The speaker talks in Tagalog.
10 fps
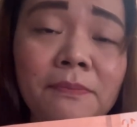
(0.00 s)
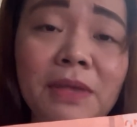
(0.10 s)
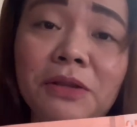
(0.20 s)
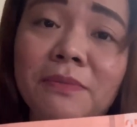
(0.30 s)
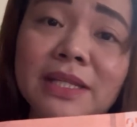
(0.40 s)

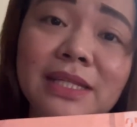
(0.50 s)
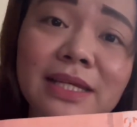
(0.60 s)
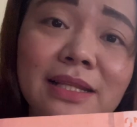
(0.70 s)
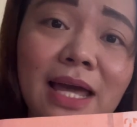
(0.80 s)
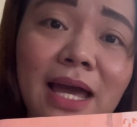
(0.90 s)
merong
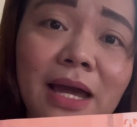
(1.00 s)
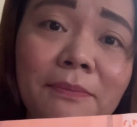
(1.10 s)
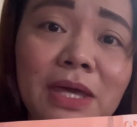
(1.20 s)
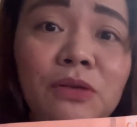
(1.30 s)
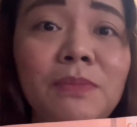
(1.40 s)
Manila,
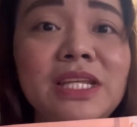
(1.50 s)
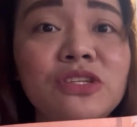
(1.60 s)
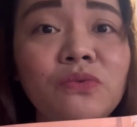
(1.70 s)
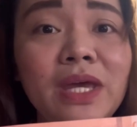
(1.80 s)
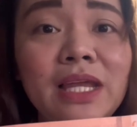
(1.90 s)
merong
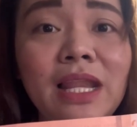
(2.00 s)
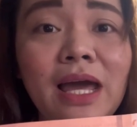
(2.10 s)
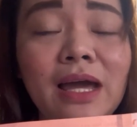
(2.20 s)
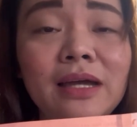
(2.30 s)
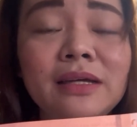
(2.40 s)

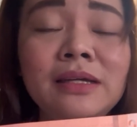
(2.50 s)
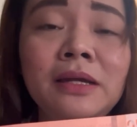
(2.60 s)
Valenzuela,